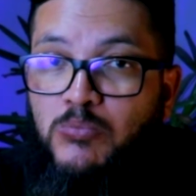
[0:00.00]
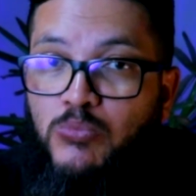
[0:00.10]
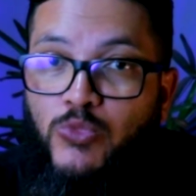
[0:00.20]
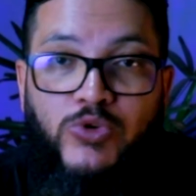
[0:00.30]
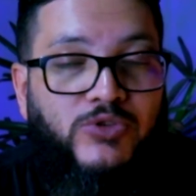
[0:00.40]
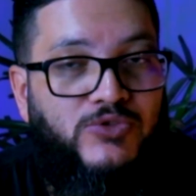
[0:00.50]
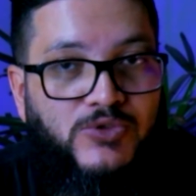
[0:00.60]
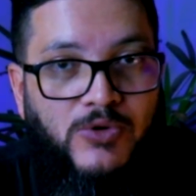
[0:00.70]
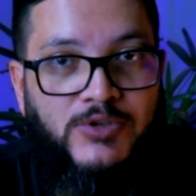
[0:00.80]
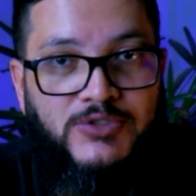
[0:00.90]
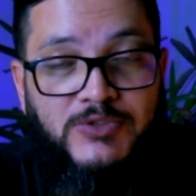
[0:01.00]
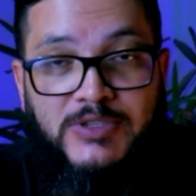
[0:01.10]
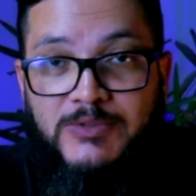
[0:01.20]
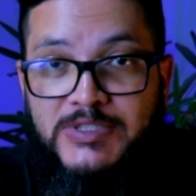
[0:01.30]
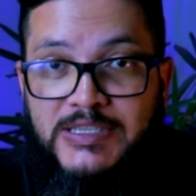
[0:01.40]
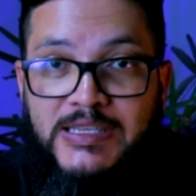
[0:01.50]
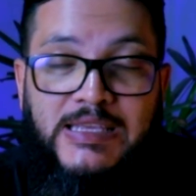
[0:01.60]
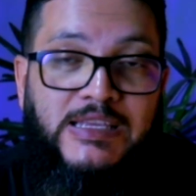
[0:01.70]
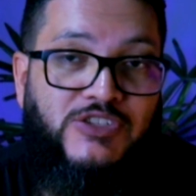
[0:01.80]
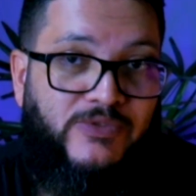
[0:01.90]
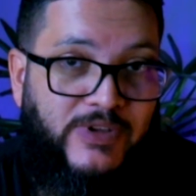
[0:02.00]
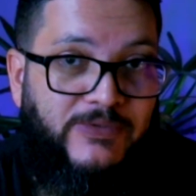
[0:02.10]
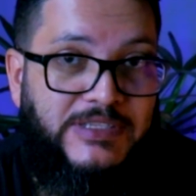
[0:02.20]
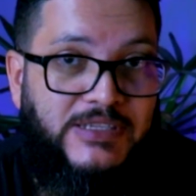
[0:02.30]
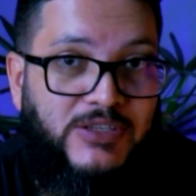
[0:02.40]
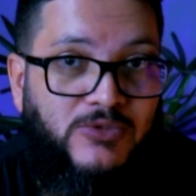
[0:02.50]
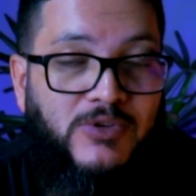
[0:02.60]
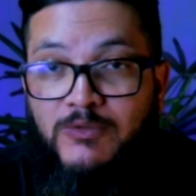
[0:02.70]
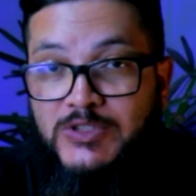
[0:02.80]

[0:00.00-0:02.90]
muitos códigos que você estiver fazendo,